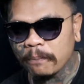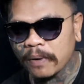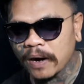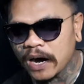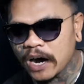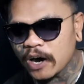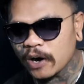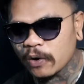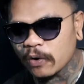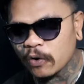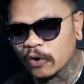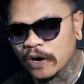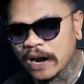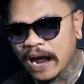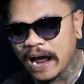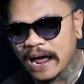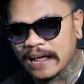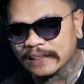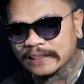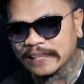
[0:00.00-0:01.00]

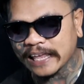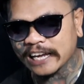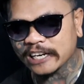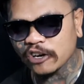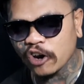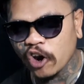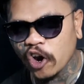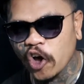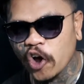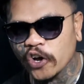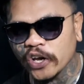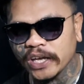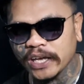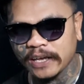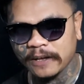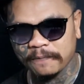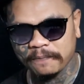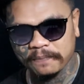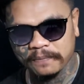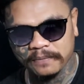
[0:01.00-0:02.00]
penggunaan
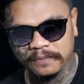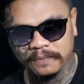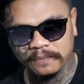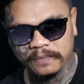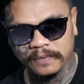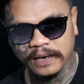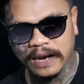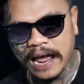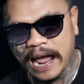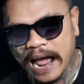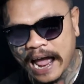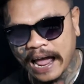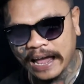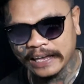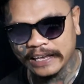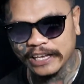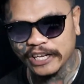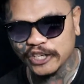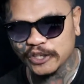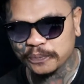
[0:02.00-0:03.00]
teknologi.
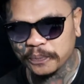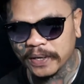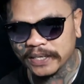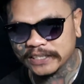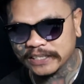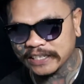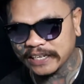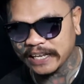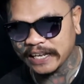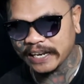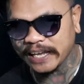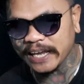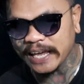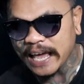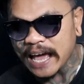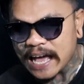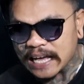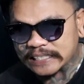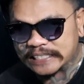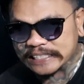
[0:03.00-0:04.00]
Nah, Inspect
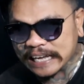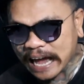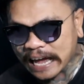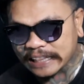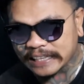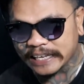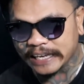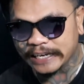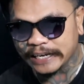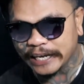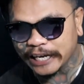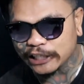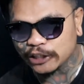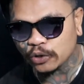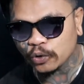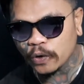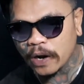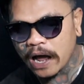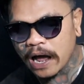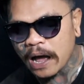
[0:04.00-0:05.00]
sendiri saat ini
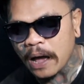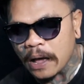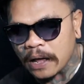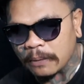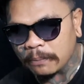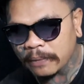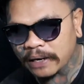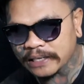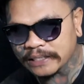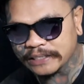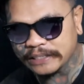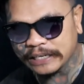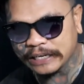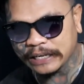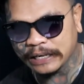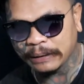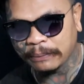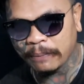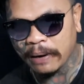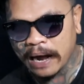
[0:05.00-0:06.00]
sudah
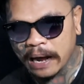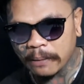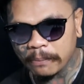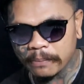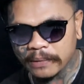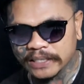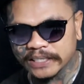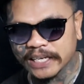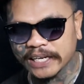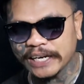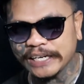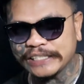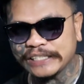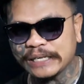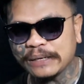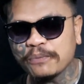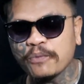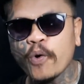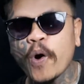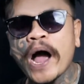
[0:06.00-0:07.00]
menjelma menjadi
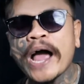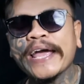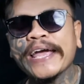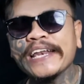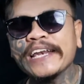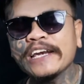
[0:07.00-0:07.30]
sebuah